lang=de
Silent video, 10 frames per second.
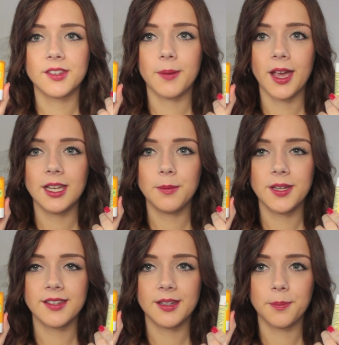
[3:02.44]
zwei
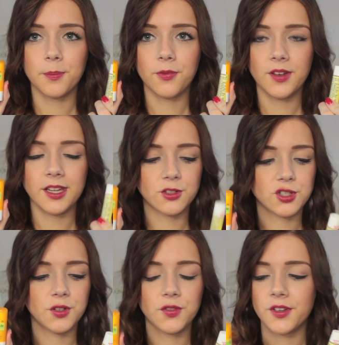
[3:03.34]

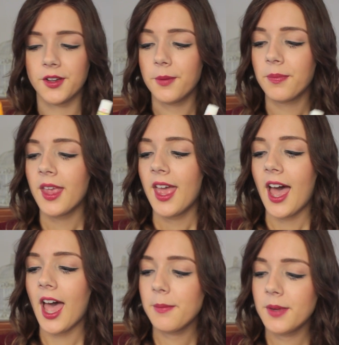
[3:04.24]
Lieblingslippenpflegestifte.
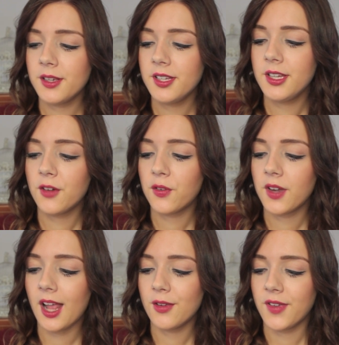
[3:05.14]
Einmal hier
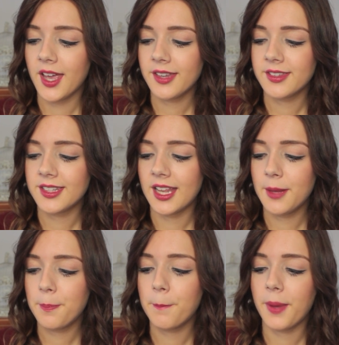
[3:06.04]
von Alverde der
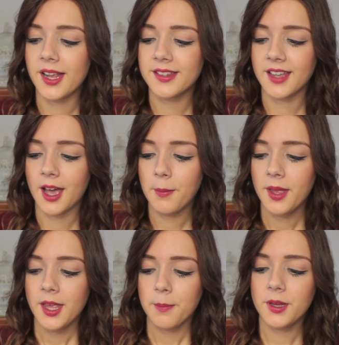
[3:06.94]
Lippenbalsam
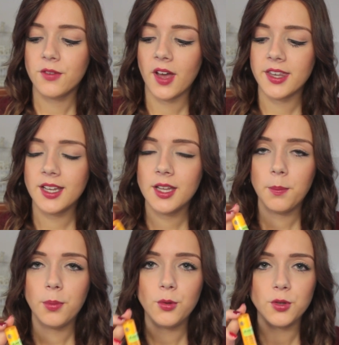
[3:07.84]
mit
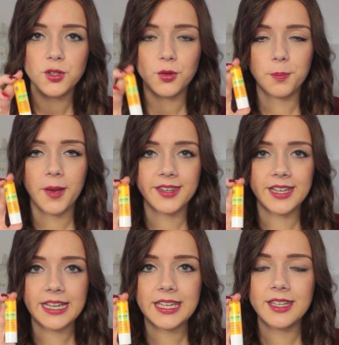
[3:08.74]
Vanilleblüte und
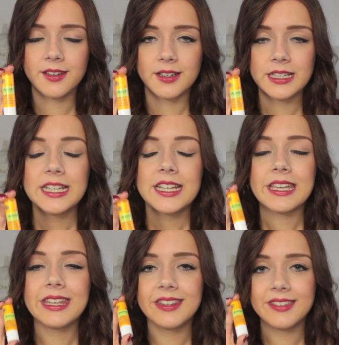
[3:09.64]
Mandarine.
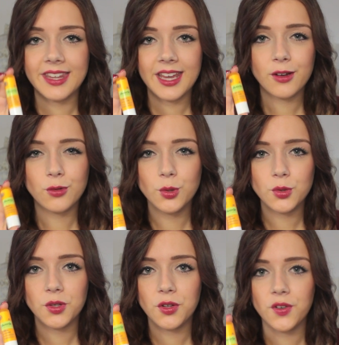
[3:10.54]
Riecht sehr
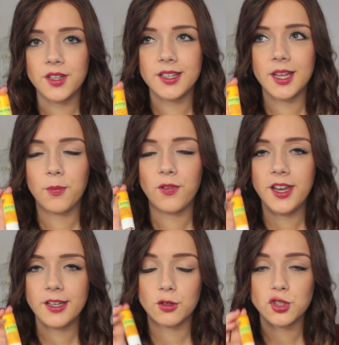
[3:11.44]
gut und ich finde, der
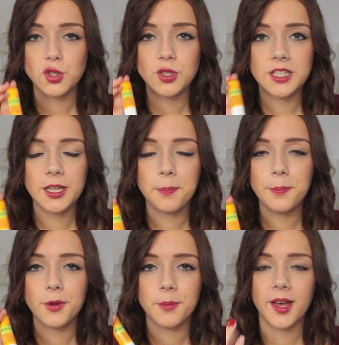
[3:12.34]
pflegt auch schön die
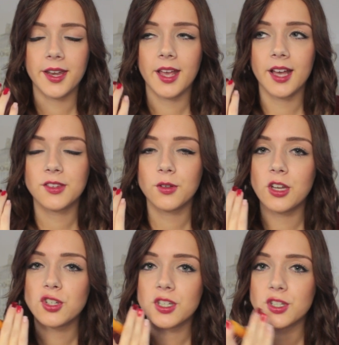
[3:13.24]
Lippen und man hat so
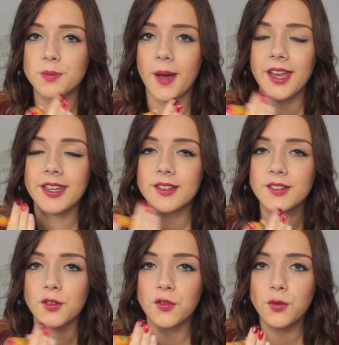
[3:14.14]
ein
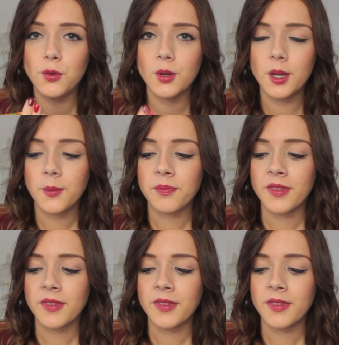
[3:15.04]
geschmeidiges Gefühl.